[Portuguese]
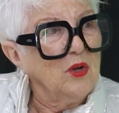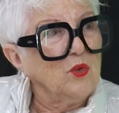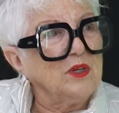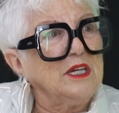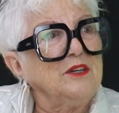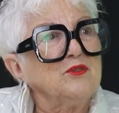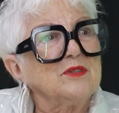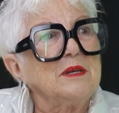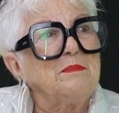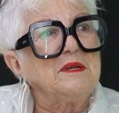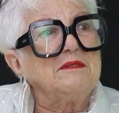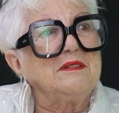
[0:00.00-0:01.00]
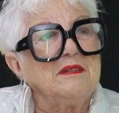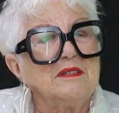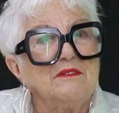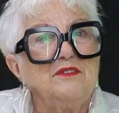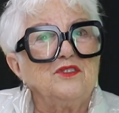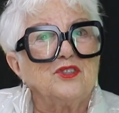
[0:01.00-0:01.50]
O que, que você
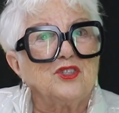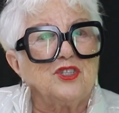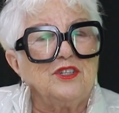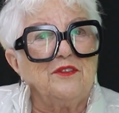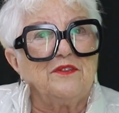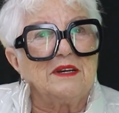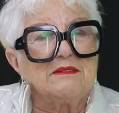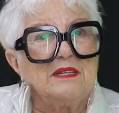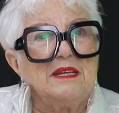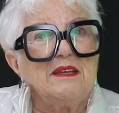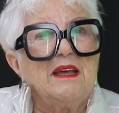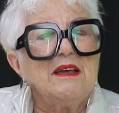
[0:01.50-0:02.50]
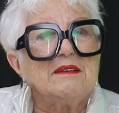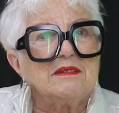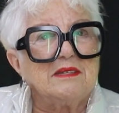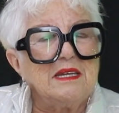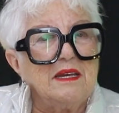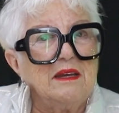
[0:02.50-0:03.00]
precisa vestir, fazer,
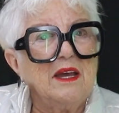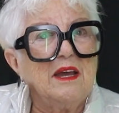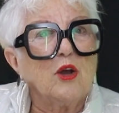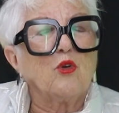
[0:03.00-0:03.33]
ser,